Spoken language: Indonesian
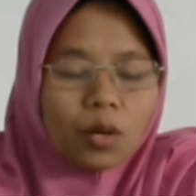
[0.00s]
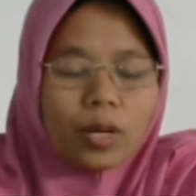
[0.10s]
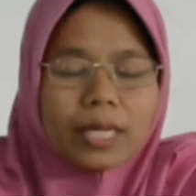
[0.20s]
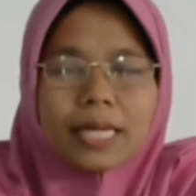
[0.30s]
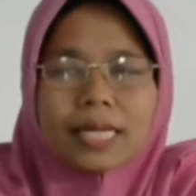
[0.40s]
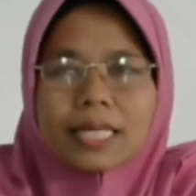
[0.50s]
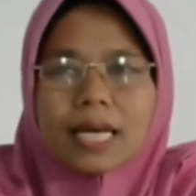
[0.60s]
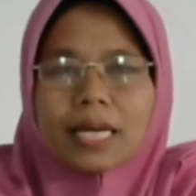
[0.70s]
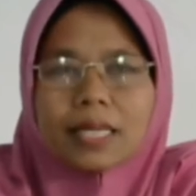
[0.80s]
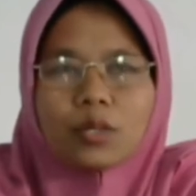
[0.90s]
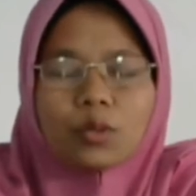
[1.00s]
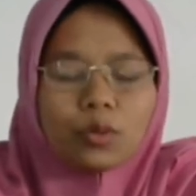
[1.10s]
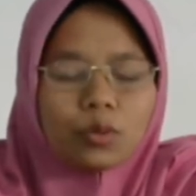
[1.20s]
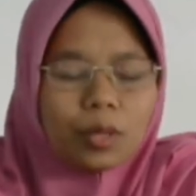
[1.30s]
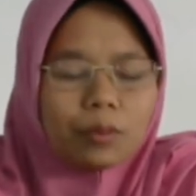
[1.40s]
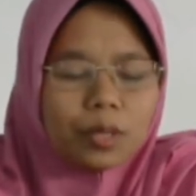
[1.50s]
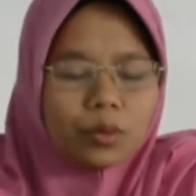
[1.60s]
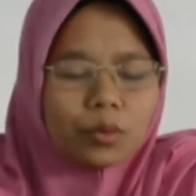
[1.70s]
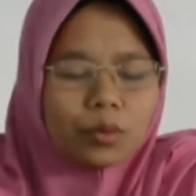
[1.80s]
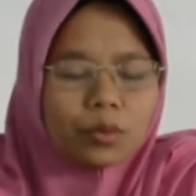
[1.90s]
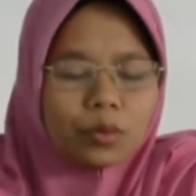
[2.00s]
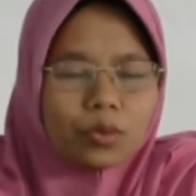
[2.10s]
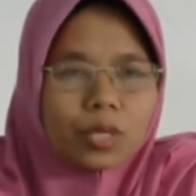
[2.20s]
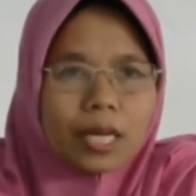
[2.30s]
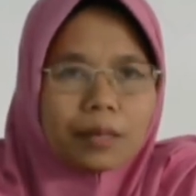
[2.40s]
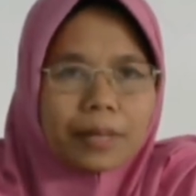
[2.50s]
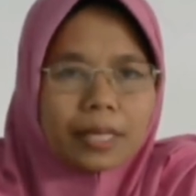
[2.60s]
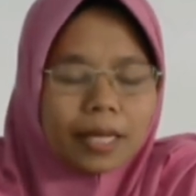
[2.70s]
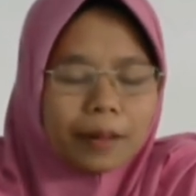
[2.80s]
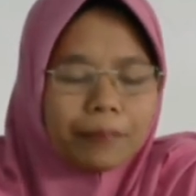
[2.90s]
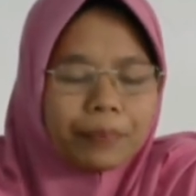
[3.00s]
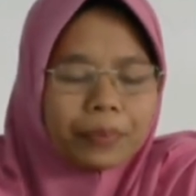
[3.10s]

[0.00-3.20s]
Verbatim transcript: Wan Nasaiyu wa Ibnu Khuzaimah